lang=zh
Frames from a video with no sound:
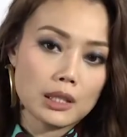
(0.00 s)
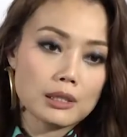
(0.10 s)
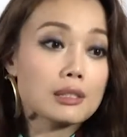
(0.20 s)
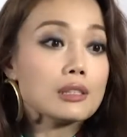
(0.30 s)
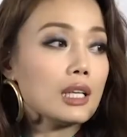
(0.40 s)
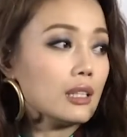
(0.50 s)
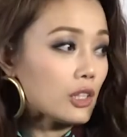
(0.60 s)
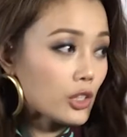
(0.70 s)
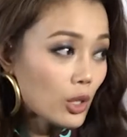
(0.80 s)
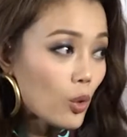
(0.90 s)
私人的
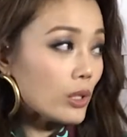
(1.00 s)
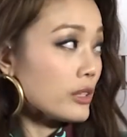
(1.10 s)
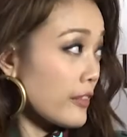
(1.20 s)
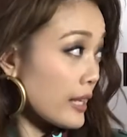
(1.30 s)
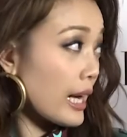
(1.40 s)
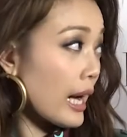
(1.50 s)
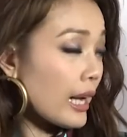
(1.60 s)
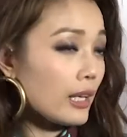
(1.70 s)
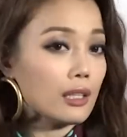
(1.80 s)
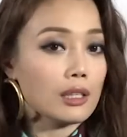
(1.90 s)
生活分
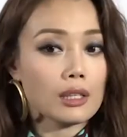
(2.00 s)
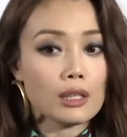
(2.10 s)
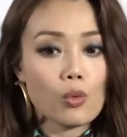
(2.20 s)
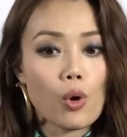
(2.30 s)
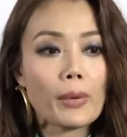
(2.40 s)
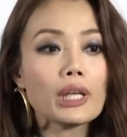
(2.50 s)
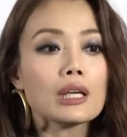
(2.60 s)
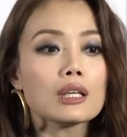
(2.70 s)
开。我们以